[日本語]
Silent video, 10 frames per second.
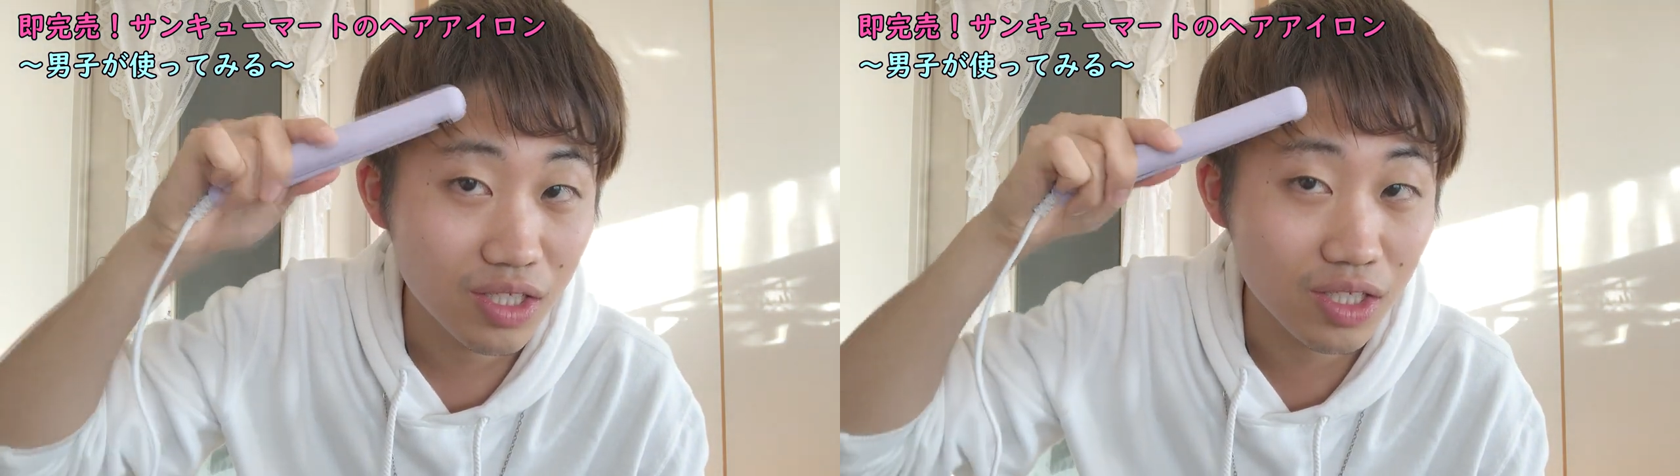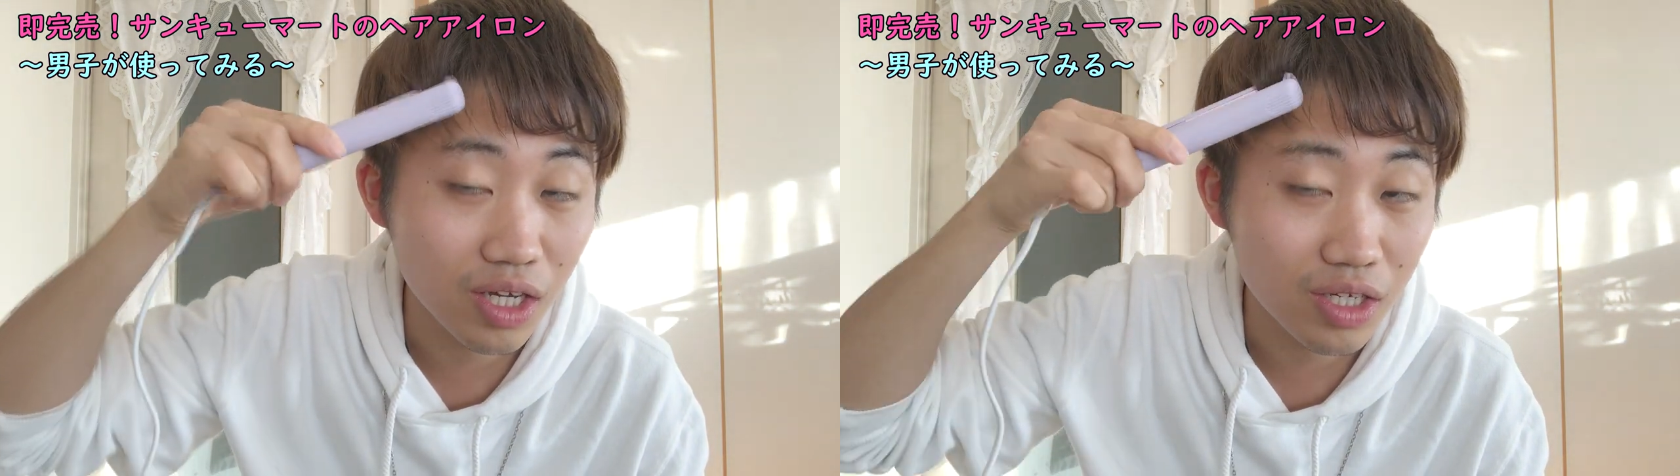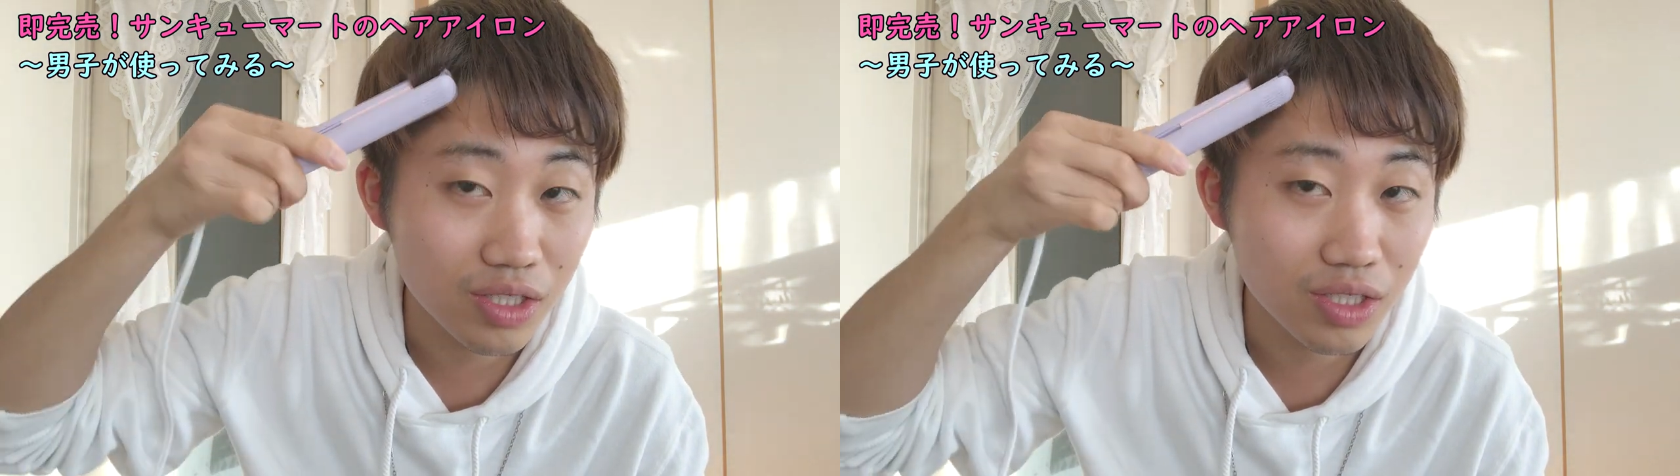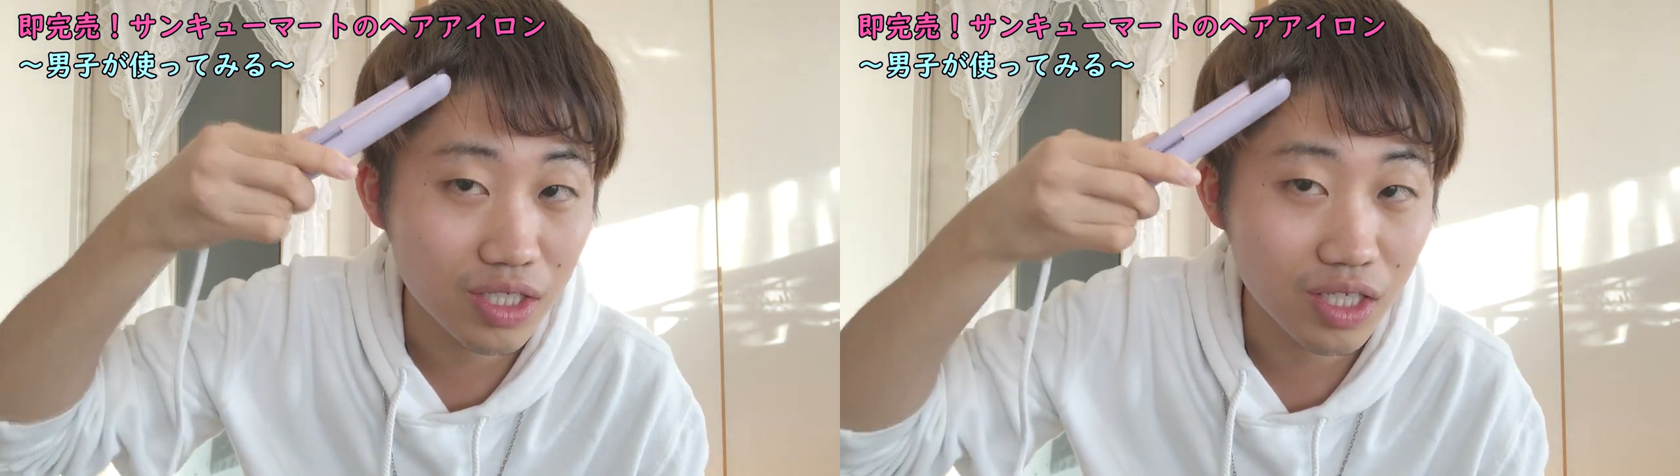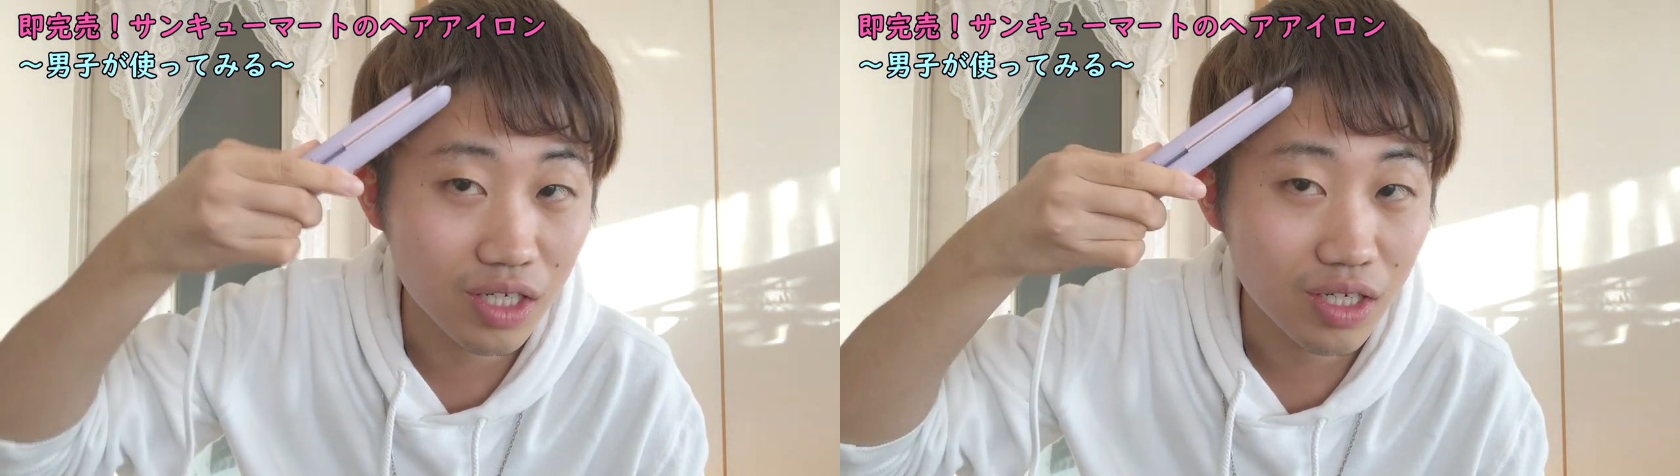使いやすい
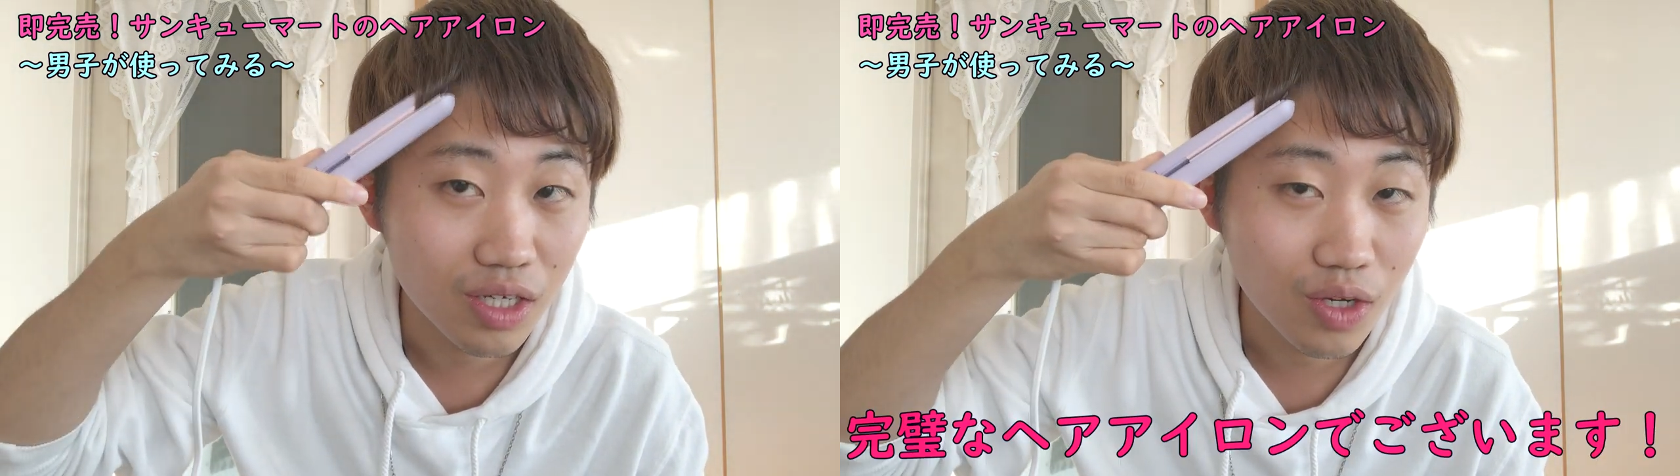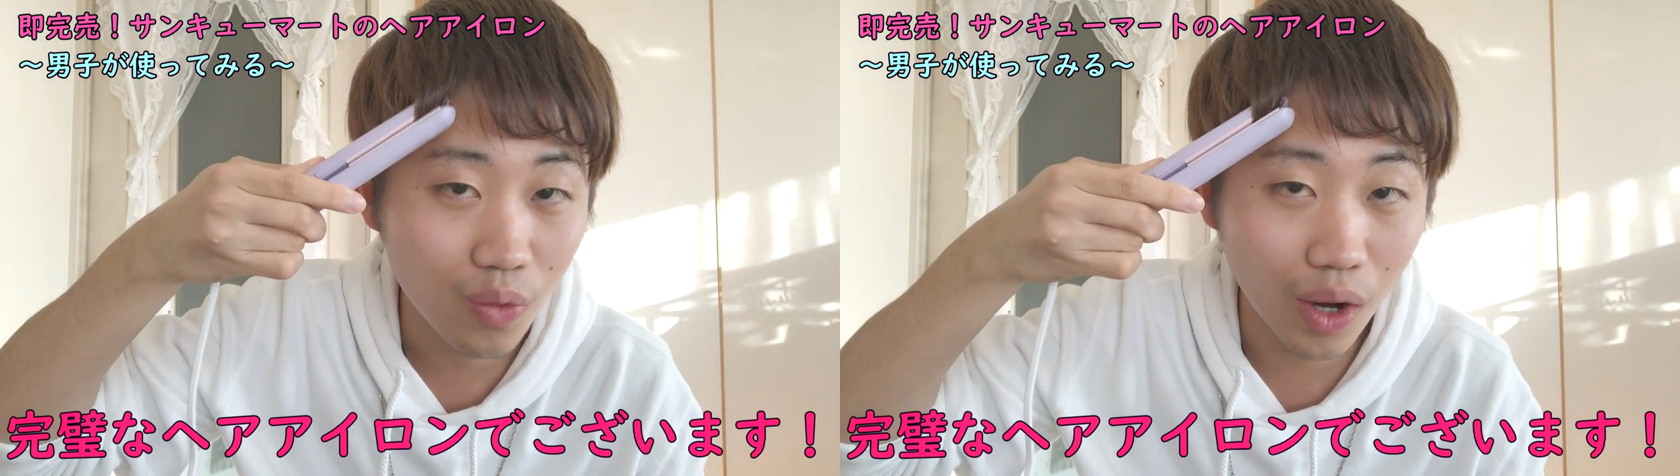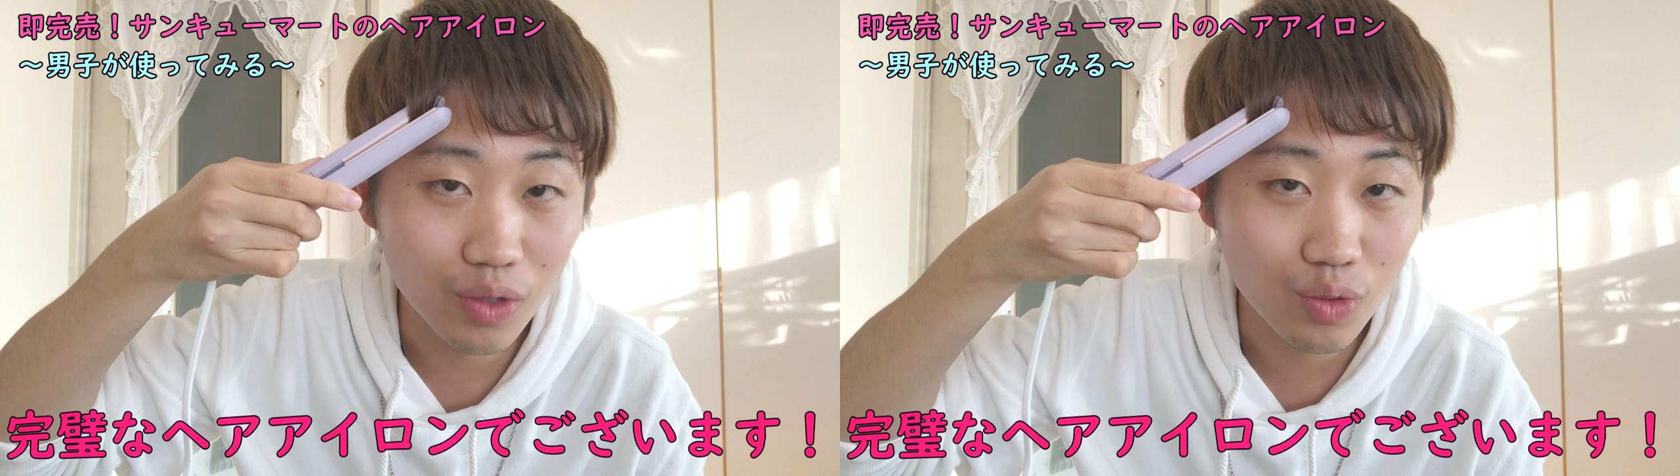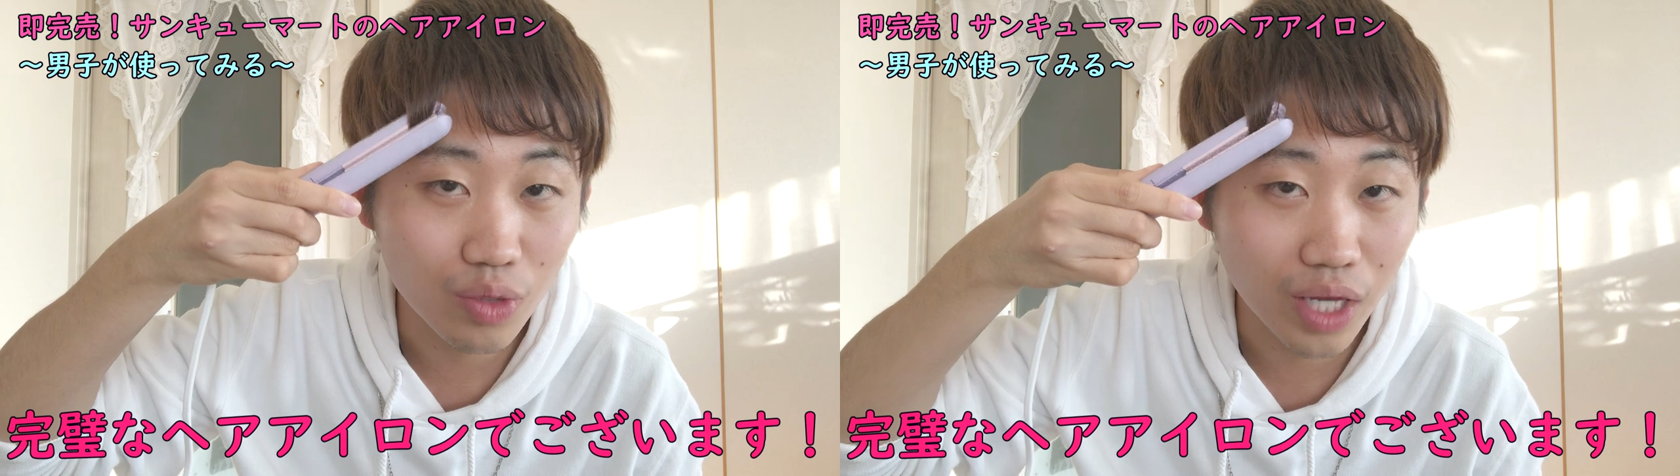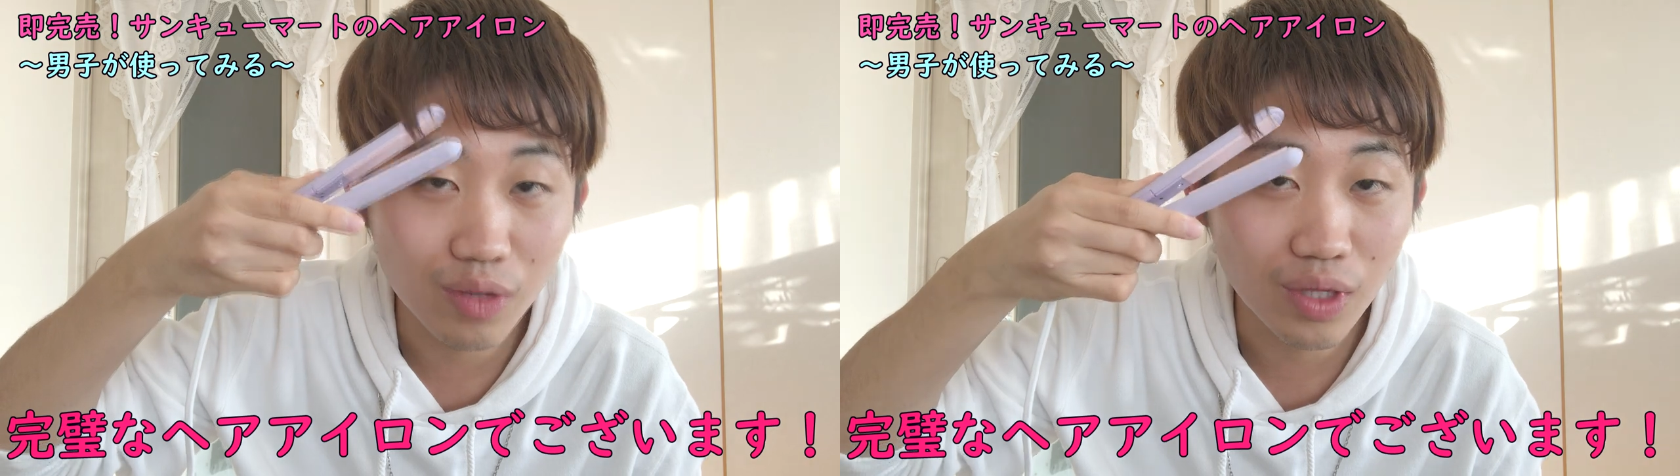し悪いと
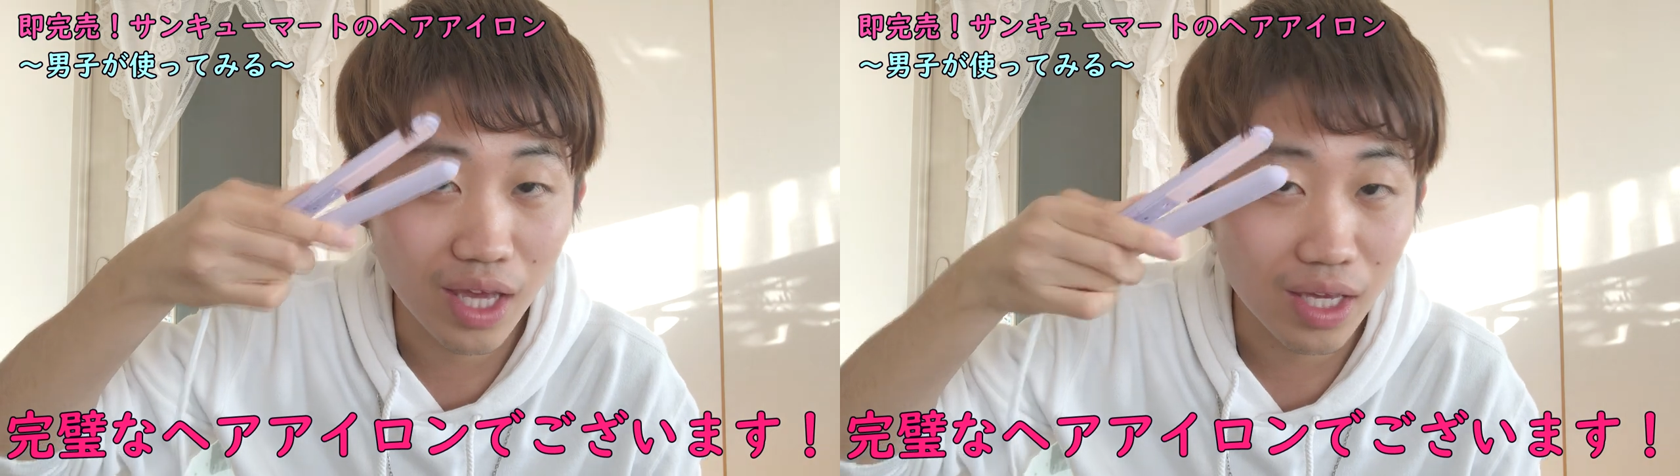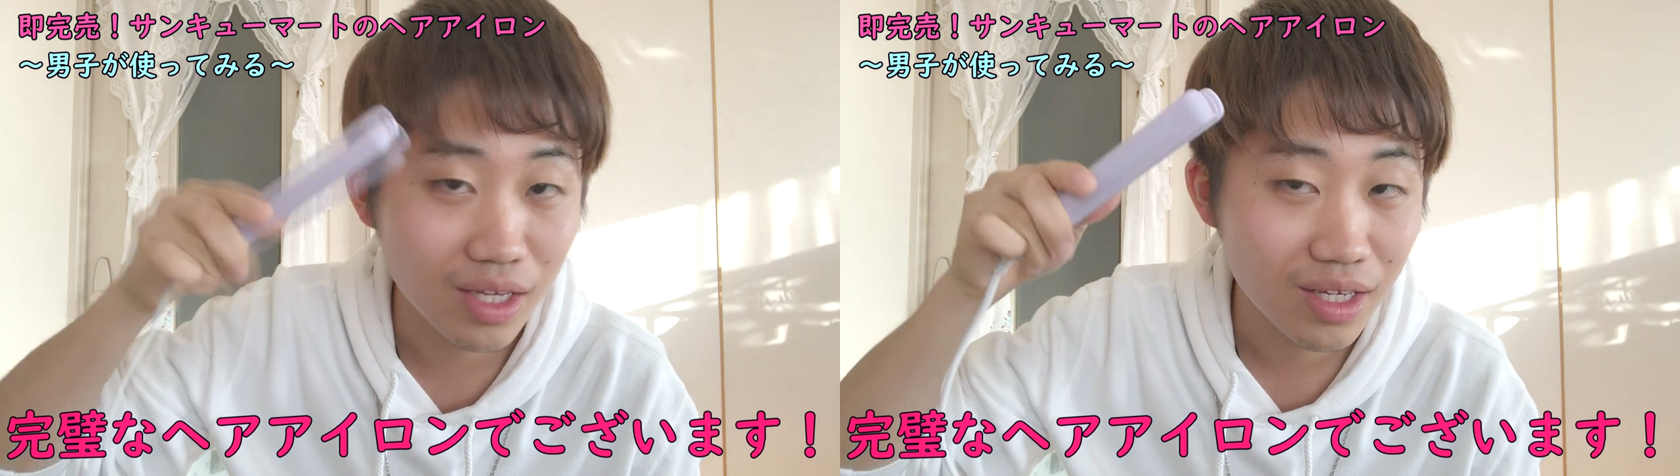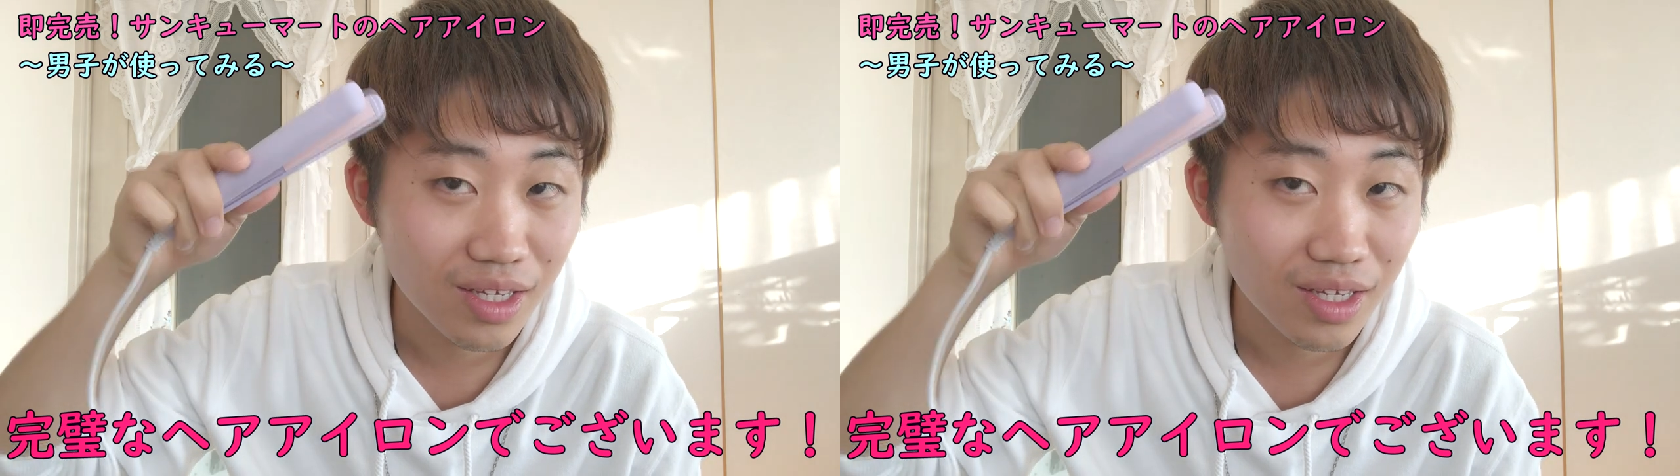こないよね